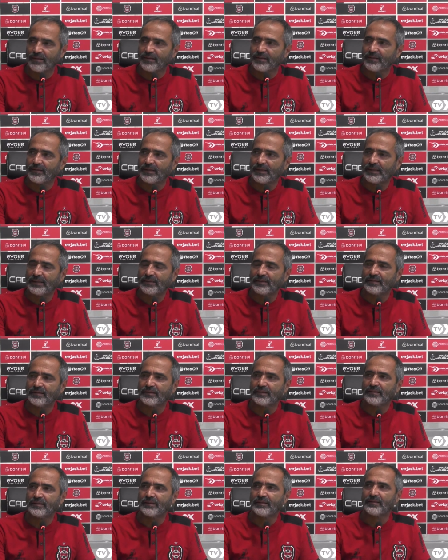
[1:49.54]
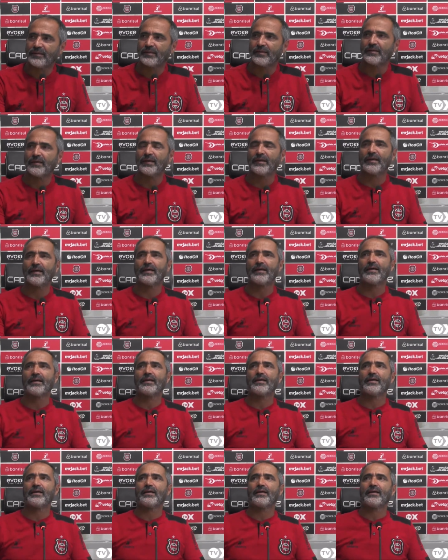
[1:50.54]
Ah.
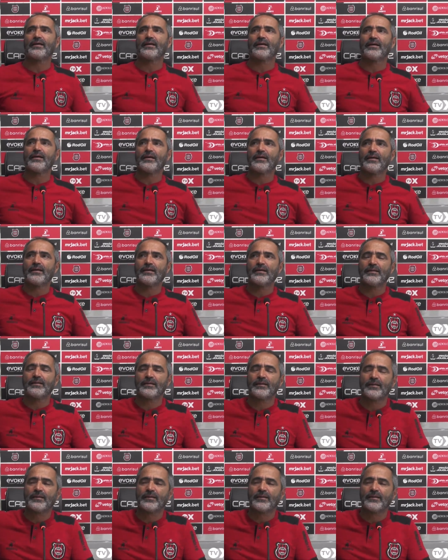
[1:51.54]
É...